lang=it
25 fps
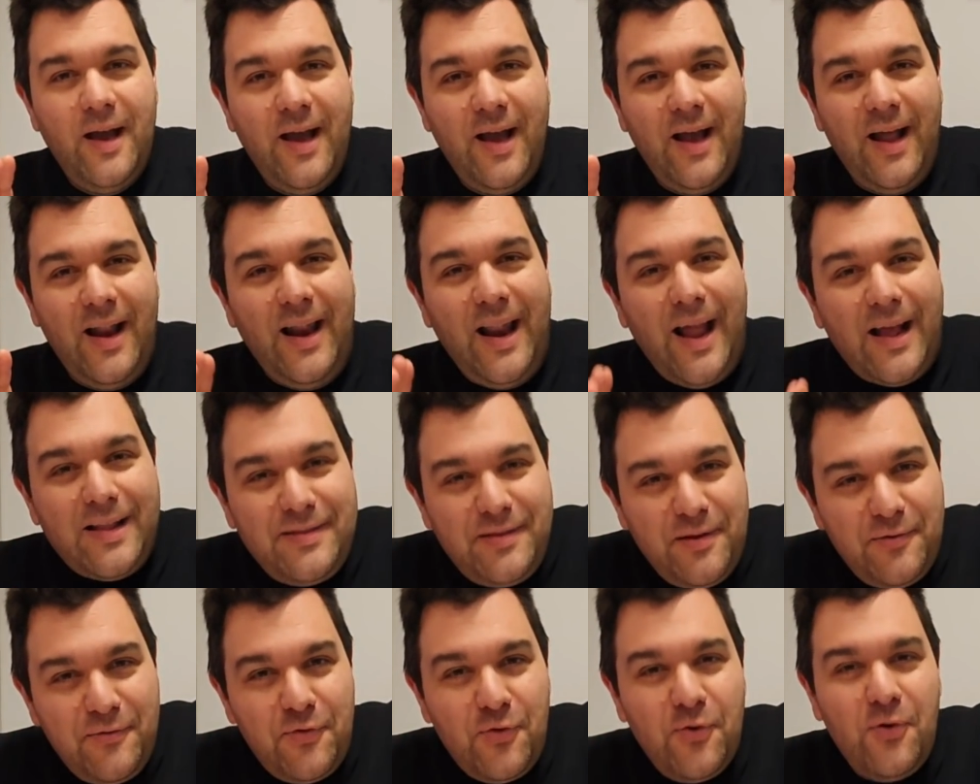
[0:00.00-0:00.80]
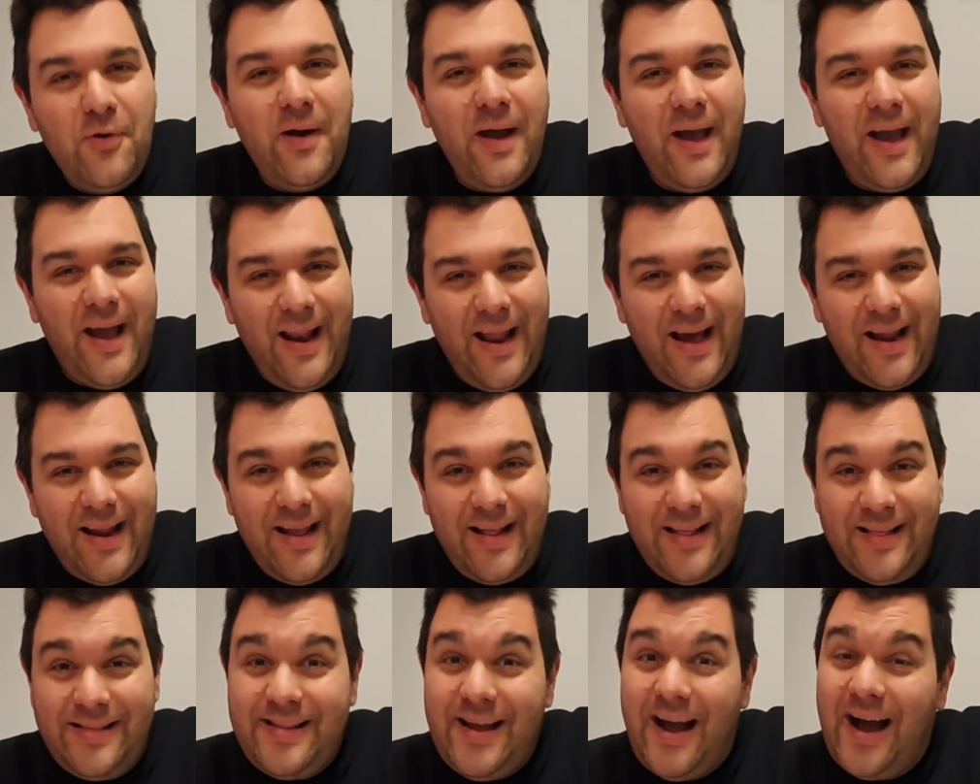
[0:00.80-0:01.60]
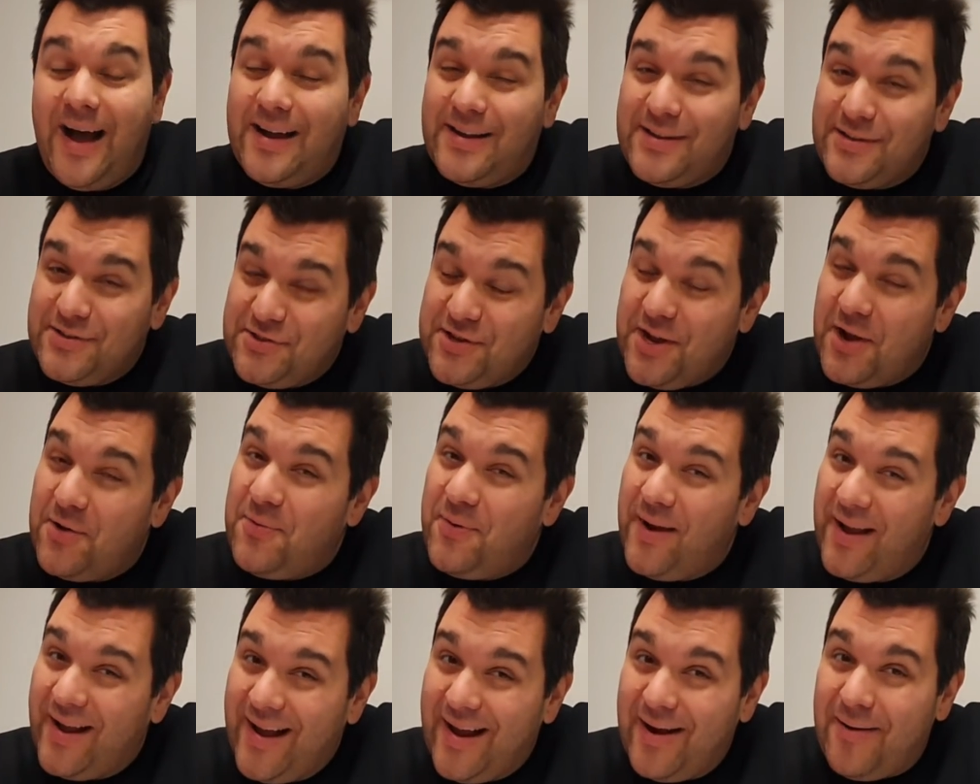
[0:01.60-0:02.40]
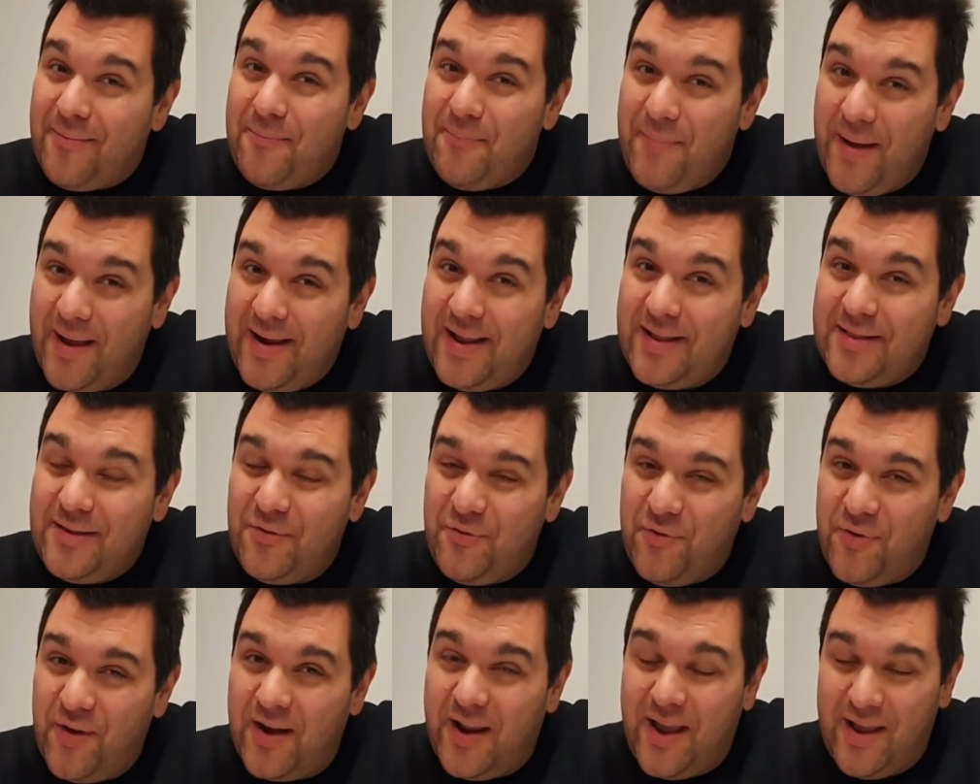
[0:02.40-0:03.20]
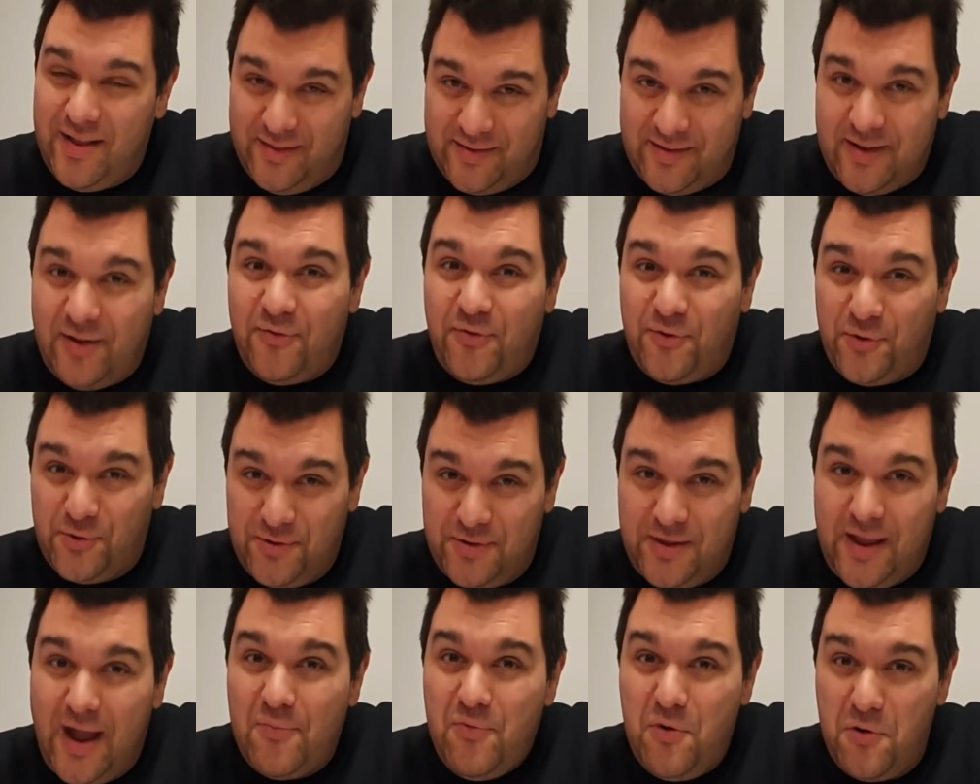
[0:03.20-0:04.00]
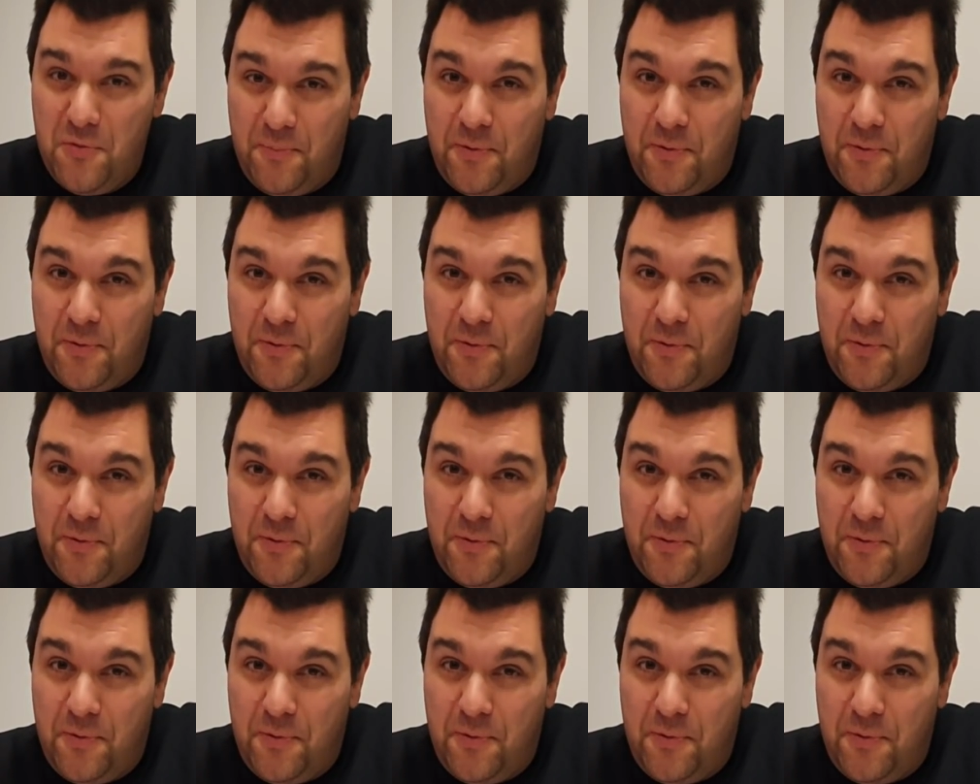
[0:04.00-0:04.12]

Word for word: La TV e la realtà, c'è una gran bella differenza, affrontiamo il